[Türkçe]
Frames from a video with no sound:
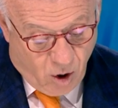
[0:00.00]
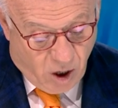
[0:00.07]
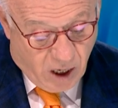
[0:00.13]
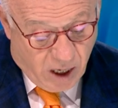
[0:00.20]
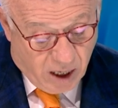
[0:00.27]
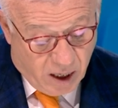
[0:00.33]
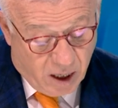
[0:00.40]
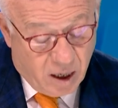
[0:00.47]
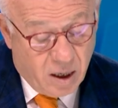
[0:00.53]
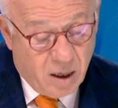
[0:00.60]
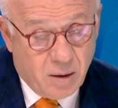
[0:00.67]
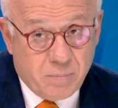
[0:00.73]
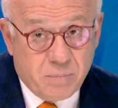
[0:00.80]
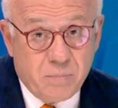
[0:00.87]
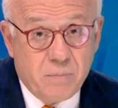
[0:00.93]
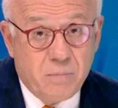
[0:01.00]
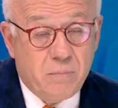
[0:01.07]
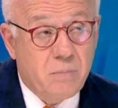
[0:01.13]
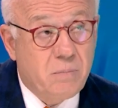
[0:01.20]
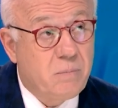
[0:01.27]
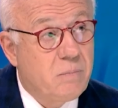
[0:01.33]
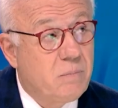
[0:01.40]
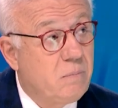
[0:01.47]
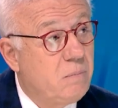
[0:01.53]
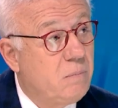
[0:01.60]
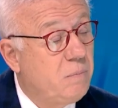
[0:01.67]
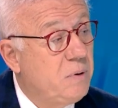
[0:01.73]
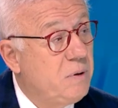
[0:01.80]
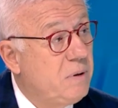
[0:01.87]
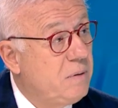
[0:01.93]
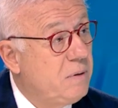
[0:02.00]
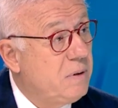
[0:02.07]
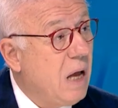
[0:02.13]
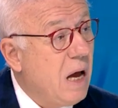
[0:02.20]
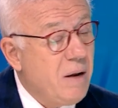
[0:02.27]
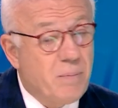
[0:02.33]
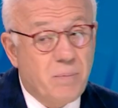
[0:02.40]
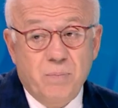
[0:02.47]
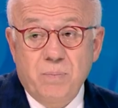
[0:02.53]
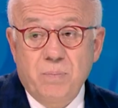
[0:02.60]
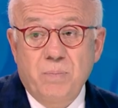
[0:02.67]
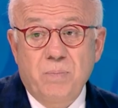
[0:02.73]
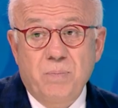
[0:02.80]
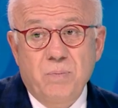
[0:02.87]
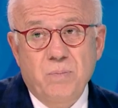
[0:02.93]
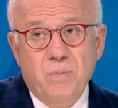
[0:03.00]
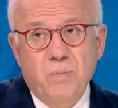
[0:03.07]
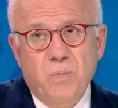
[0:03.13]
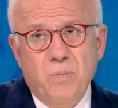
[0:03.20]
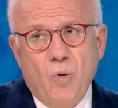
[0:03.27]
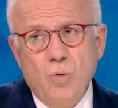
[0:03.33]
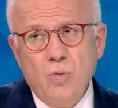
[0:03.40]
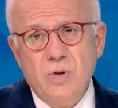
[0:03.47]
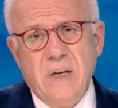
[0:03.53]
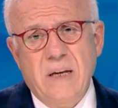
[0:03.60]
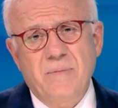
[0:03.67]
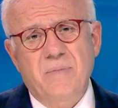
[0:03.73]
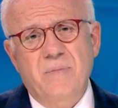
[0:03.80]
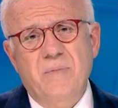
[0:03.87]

Ee, yani o yüzden